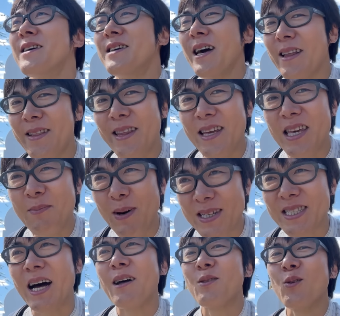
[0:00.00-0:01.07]
やってきま
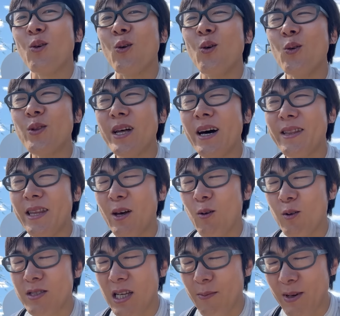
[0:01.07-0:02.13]
したのコーナーで
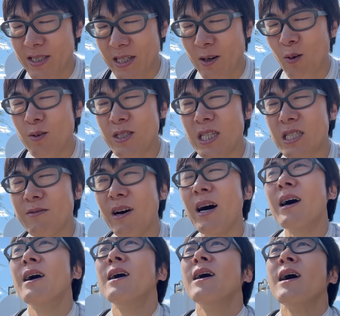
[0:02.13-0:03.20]
ございまして、本日は